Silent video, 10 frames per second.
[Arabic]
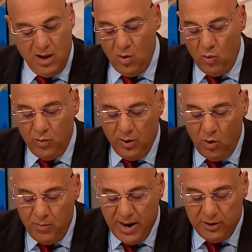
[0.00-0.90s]

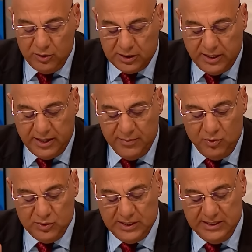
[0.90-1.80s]
وهم قالوا نختار
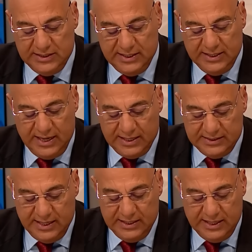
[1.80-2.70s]
ابنه زيد زيد
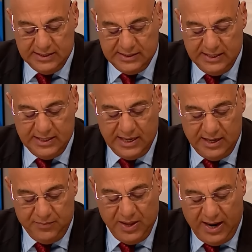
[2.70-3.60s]
زين زيد
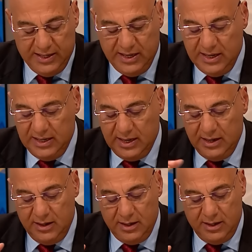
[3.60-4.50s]
ابن علي
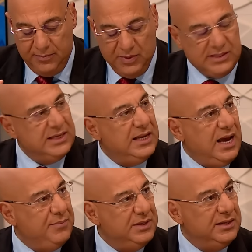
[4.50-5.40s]
آه، ابن زين
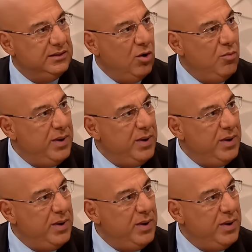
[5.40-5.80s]
العابدين ده